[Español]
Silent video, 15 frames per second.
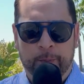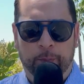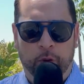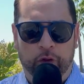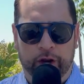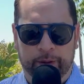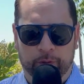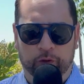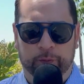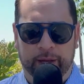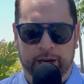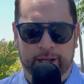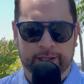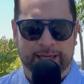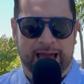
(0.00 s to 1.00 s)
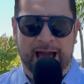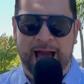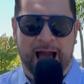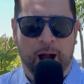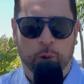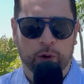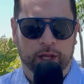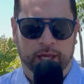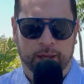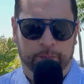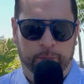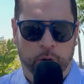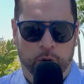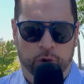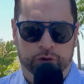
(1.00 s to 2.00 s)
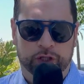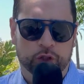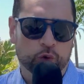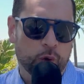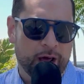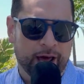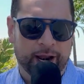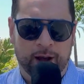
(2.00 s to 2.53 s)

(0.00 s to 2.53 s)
podremos ver ya a un equipo titular,